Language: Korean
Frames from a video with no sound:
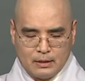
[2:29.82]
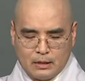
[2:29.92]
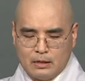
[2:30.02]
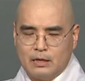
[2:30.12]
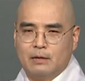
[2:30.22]

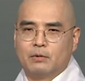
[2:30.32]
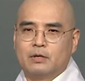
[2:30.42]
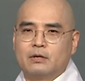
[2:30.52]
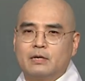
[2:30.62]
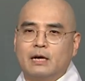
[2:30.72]
이게 뭐
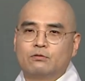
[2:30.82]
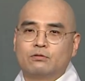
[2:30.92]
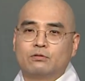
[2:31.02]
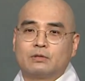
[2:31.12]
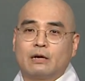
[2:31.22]
이렇게
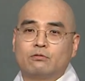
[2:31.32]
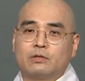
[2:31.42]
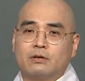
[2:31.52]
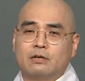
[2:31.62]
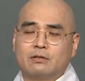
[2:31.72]
해도 되고
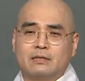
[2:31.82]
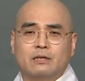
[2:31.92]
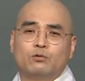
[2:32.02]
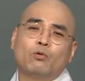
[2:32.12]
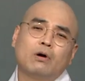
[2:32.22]
저렇게 해도
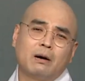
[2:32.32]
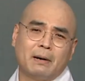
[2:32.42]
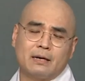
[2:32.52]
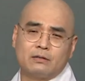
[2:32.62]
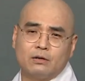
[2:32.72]
되는데 용어가
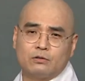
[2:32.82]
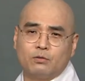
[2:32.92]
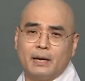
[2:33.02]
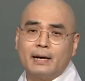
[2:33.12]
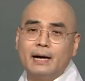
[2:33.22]
많아서
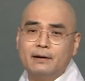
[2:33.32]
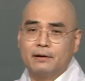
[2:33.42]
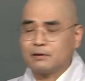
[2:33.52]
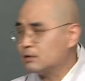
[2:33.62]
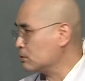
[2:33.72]
좀
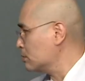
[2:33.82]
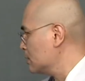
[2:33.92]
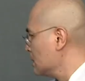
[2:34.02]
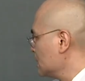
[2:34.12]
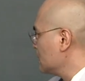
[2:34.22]
헷갈려요.
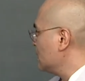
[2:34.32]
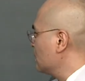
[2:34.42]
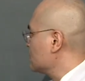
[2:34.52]
그리고 이